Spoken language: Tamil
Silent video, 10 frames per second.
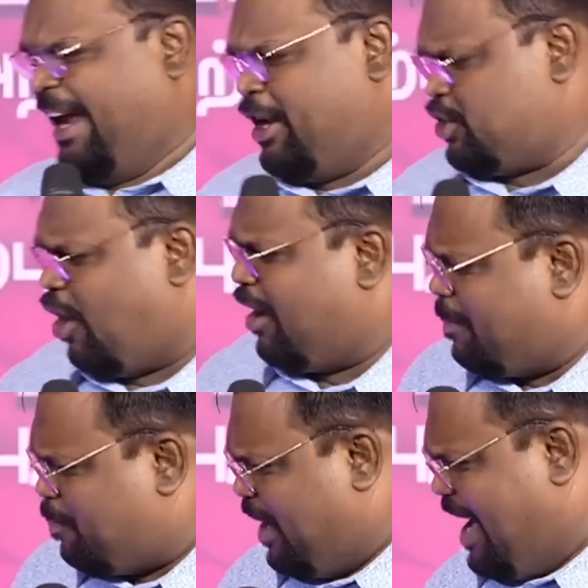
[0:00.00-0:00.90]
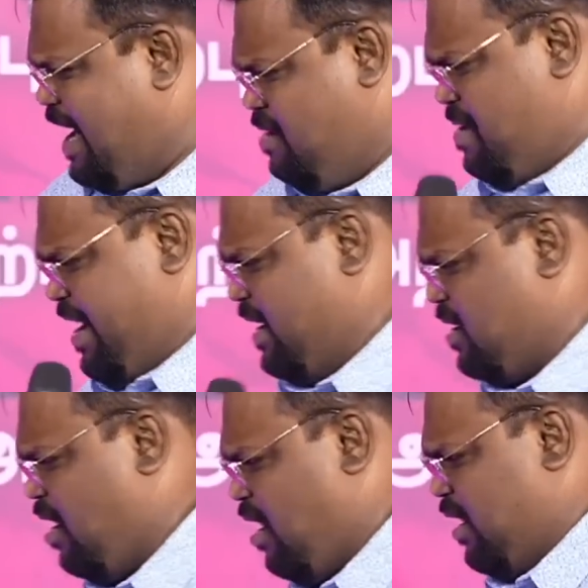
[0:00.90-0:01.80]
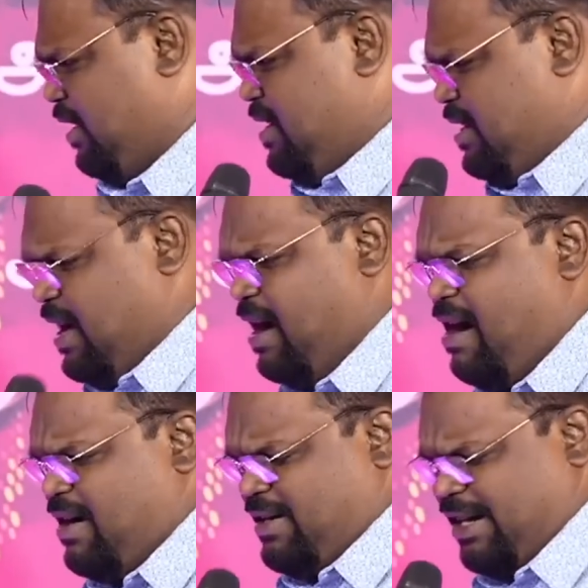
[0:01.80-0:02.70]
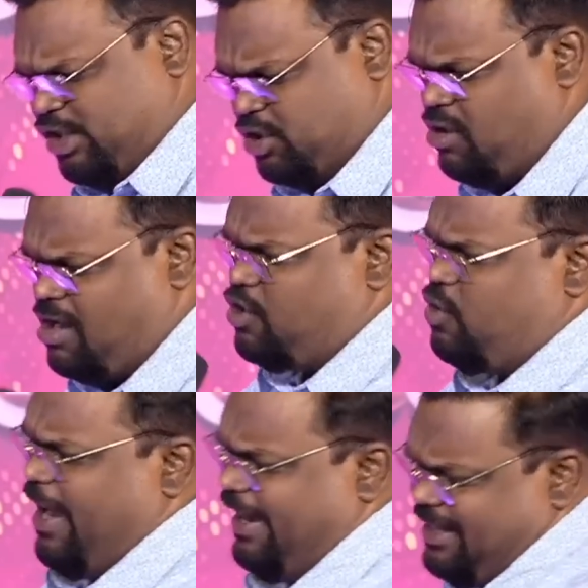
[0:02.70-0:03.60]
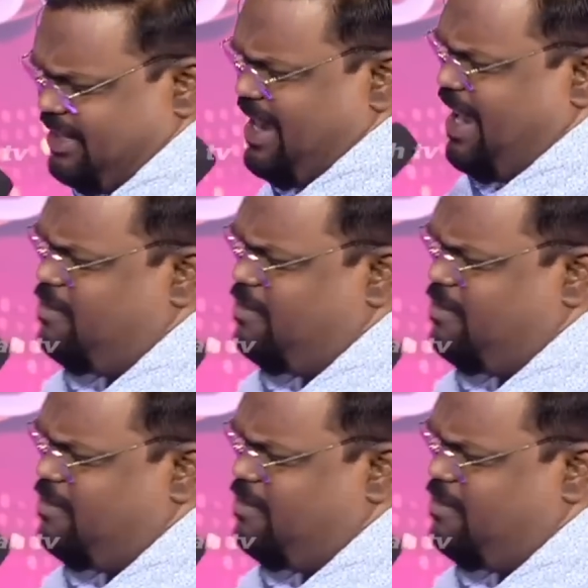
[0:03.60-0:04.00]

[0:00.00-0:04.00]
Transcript: இட் இஸ் ஆல் அ பிளான் பை காட் காட் டஸ் நாட் டூ எனி திங்